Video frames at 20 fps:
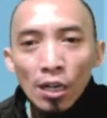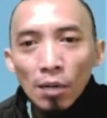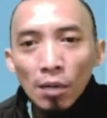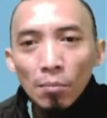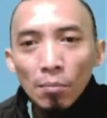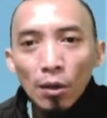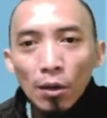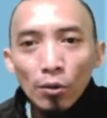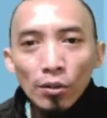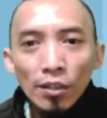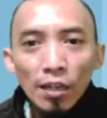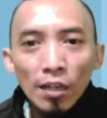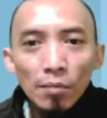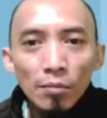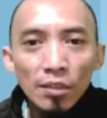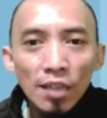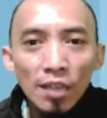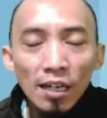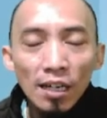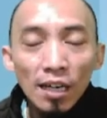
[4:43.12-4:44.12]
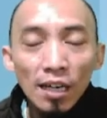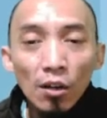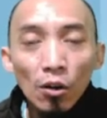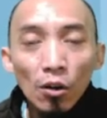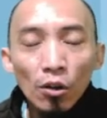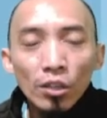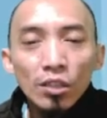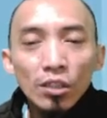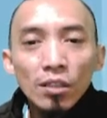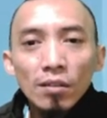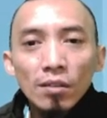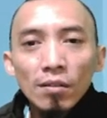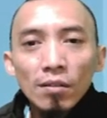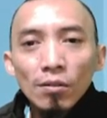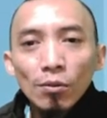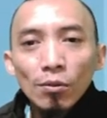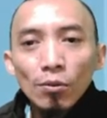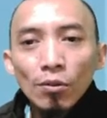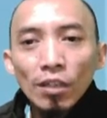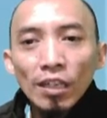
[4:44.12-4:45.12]
baru dia bisa nge-close
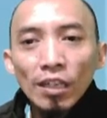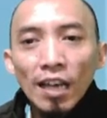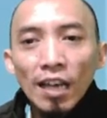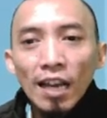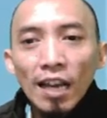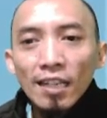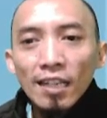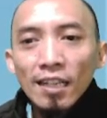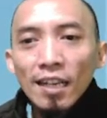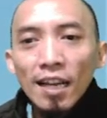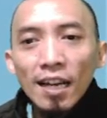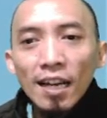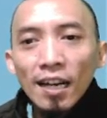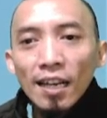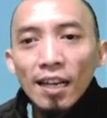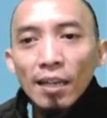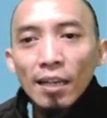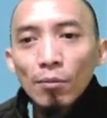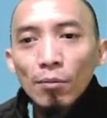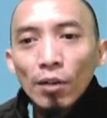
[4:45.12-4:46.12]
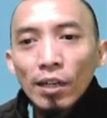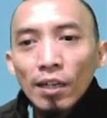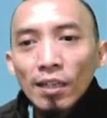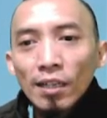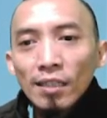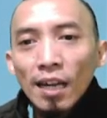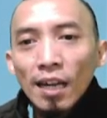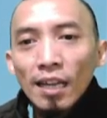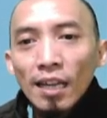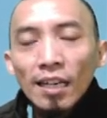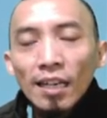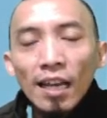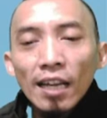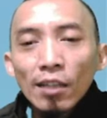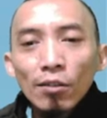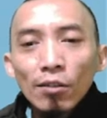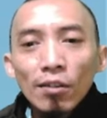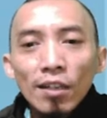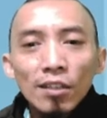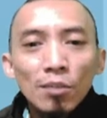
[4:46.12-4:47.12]
untuk iklannya nah kalian boleh kerjain
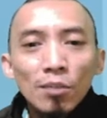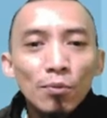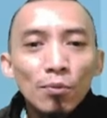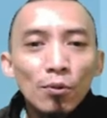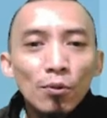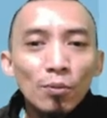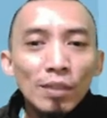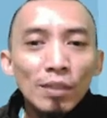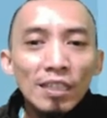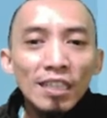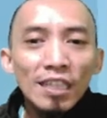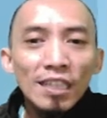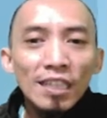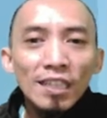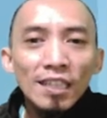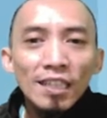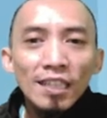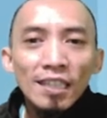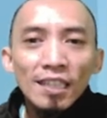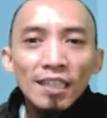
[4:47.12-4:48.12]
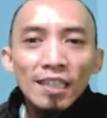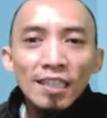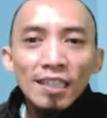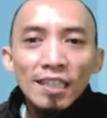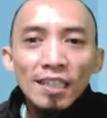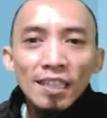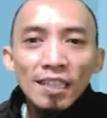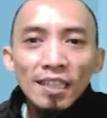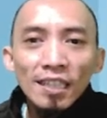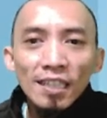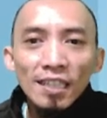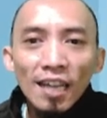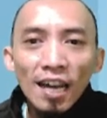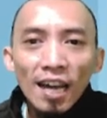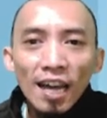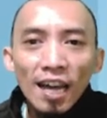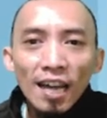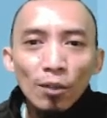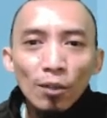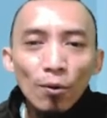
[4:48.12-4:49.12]
lah itu yang 10 biji
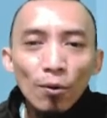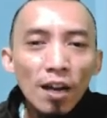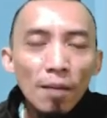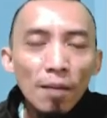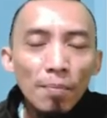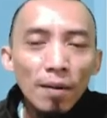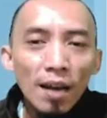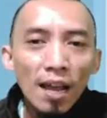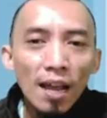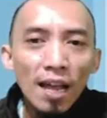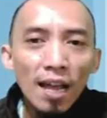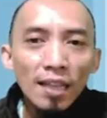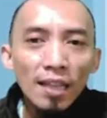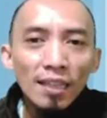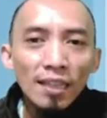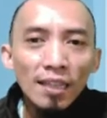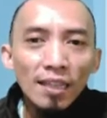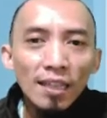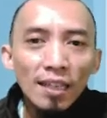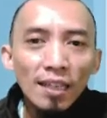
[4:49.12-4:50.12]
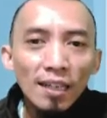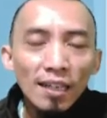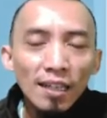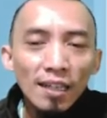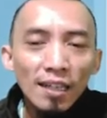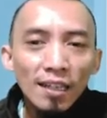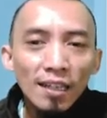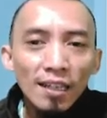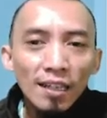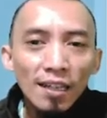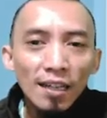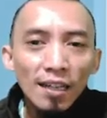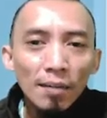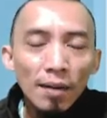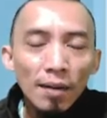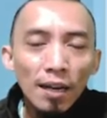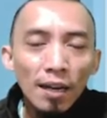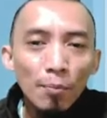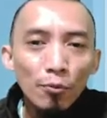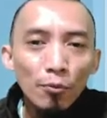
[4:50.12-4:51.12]
dan gue nggak pernah
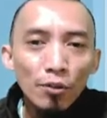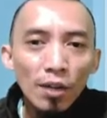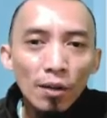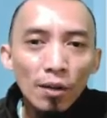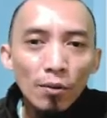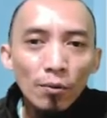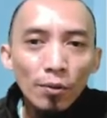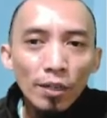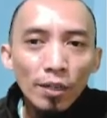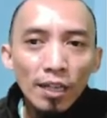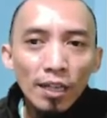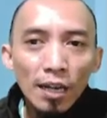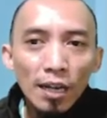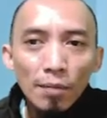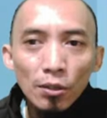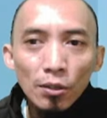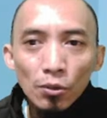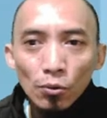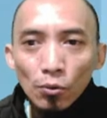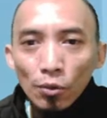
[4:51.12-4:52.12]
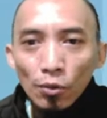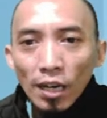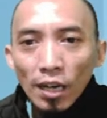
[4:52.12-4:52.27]
uh, karena punya guil dan masuk guil